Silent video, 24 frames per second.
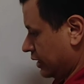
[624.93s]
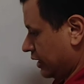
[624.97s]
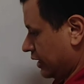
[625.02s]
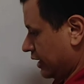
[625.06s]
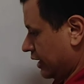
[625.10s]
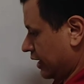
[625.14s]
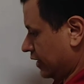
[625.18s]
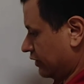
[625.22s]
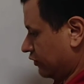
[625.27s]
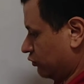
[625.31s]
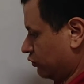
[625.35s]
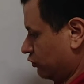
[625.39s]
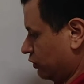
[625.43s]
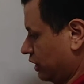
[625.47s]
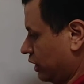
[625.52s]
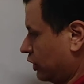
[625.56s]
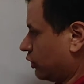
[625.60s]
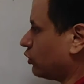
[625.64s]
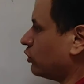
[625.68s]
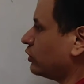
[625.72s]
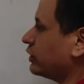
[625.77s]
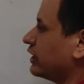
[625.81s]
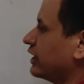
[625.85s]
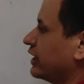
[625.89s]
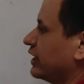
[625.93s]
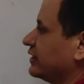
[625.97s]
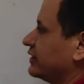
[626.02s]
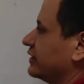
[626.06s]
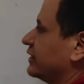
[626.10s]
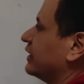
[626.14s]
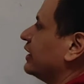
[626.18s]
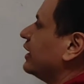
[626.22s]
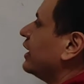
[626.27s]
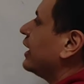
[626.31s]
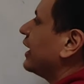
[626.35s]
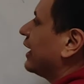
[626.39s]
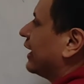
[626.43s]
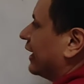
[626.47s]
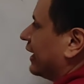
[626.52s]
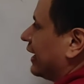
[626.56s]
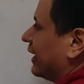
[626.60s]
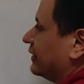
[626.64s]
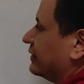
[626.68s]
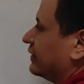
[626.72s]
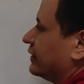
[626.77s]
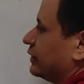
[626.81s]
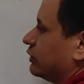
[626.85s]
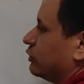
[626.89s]
Hay un error, quiere decir
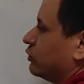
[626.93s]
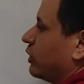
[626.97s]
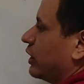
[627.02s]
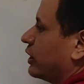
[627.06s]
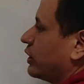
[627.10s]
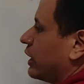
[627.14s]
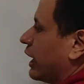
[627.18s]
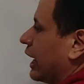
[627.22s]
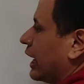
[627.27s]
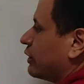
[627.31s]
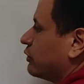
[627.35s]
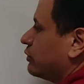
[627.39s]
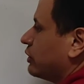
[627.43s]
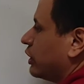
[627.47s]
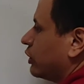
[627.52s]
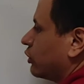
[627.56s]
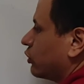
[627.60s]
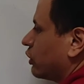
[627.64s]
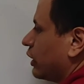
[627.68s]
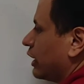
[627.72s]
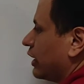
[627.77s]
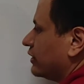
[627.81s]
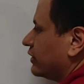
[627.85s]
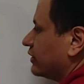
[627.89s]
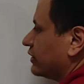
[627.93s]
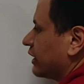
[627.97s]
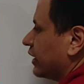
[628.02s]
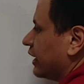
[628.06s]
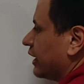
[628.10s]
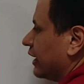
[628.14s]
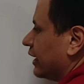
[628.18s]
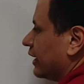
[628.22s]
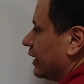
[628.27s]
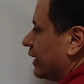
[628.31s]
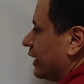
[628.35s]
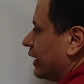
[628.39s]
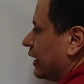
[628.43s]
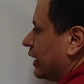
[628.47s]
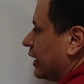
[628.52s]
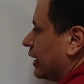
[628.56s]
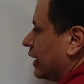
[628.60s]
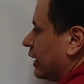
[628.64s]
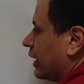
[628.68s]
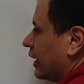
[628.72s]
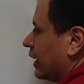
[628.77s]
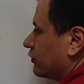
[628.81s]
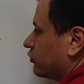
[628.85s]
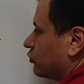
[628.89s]
que si no hay, hay un error es que
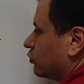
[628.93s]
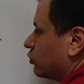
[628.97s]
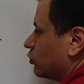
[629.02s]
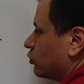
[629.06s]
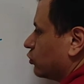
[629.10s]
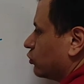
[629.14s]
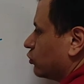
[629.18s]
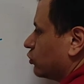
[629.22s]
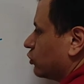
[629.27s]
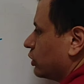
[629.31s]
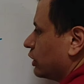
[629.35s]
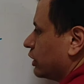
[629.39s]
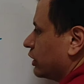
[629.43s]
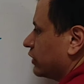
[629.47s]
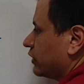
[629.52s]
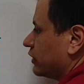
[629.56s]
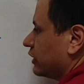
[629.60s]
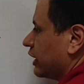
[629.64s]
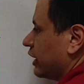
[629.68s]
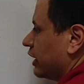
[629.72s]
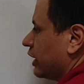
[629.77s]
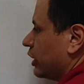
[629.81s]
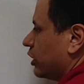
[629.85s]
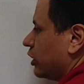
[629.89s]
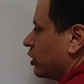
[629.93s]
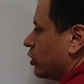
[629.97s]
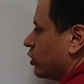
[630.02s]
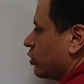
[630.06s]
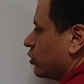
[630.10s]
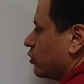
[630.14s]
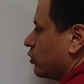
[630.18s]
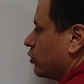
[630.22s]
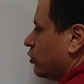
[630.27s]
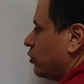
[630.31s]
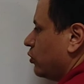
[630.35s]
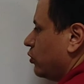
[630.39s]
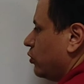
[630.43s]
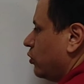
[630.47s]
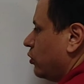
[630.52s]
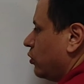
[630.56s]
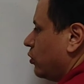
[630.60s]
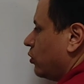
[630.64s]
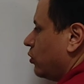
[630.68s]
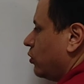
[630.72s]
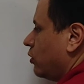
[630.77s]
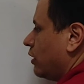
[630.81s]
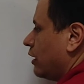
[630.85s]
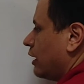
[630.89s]
la solución es que
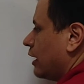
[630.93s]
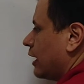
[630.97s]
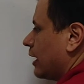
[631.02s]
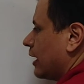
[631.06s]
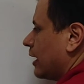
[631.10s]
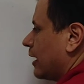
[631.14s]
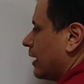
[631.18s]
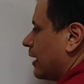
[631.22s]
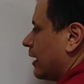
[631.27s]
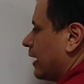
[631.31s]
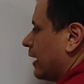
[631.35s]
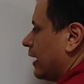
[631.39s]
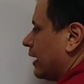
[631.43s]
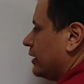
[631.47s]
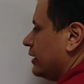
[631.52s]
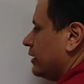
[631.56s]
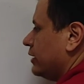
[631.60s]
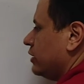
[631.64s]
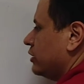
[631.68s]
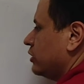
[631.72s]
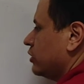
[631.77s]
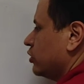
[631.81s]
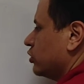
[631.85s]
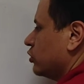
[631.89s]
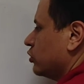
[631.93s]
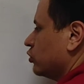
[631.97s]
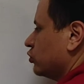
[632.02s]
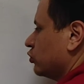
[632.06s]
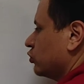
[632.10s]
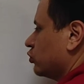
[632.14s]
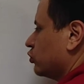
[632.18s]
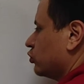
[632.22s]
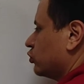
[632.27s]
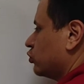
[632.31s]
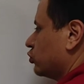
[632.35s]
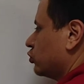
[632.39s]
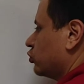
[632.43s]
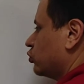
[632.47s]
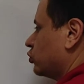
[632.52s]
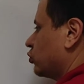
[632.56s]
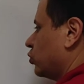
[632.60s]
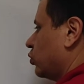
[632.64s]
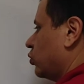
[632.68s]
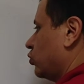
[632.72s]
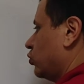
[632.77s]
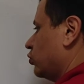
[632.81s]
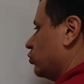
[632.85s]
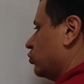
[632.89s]
no hay
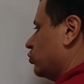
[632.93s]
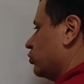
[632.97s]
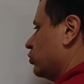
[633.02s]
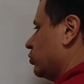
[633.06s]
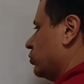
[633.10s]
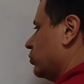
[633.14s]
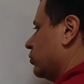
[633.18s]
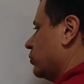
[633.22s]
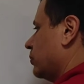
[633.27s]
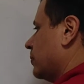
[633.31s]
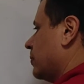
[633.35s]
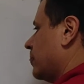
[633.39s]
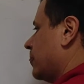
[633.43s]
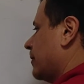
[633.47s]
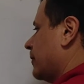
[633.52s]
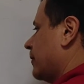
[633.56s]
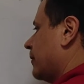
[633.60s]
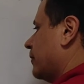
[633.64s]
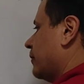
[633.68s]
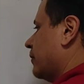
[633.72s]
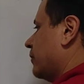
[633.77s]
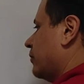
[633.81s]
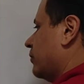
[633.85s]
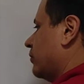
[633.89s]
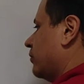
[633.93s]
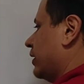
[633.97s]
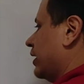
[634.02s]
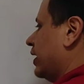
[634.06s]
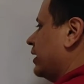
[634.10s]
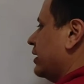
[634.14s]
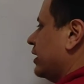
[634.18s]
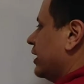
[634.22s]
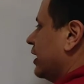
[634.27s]
solución. ¿Ok?